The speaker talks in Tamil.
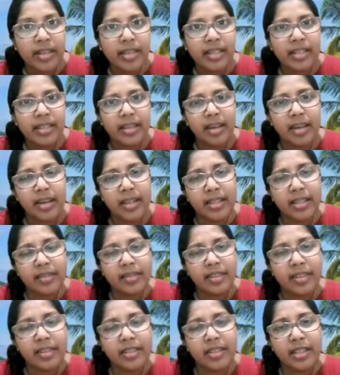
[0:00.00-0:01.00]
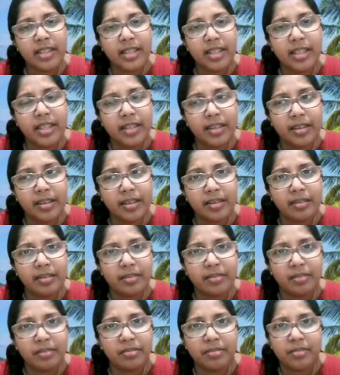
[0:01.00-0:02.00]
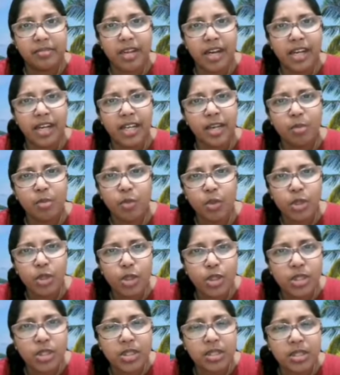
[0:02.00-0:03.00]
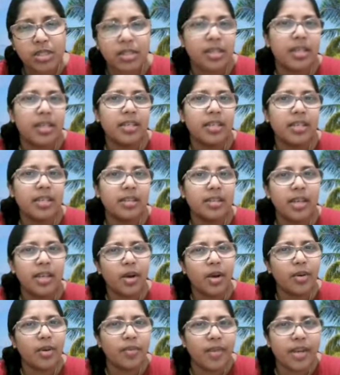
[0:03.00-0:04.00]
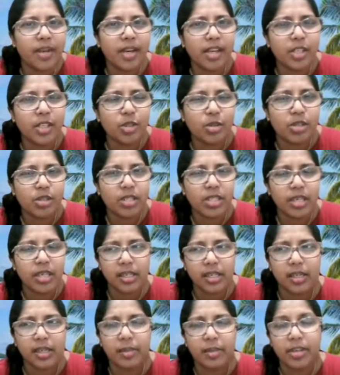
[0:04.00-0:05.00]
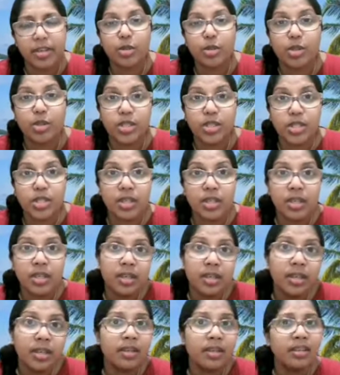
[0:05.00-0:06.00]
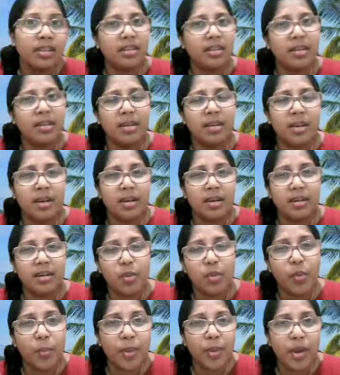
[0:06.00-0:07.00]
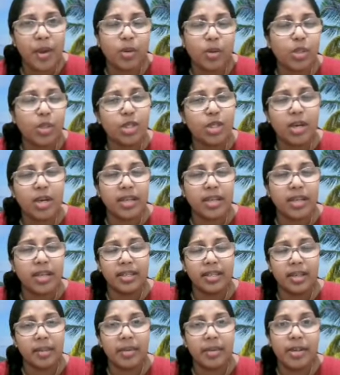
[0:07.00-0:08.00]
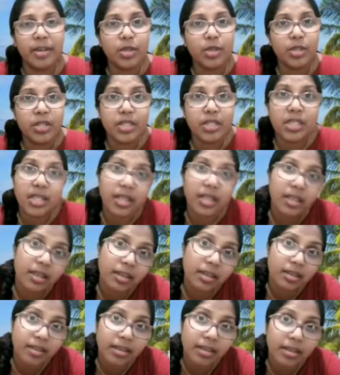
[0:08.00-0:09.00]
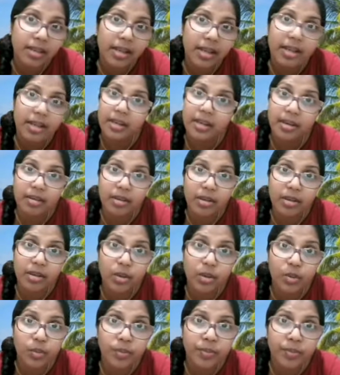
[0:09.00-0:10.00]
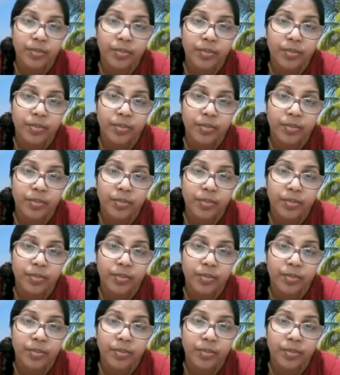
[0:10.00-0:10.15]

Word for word: இந்த கழுதை வந்து தன்னோட ஆளுக்கு முடிஞ்சிட்டு என்ன யாரும் வேணான்னு சொல்லிட்டாங்க அப்படின்னு சொல்லிட்டு குப்பையை கொட்டுறாங்க அப்படின்னு சொல்லிட்டு இருந்துட்டு தான் என்ன நடந்திருக்கும்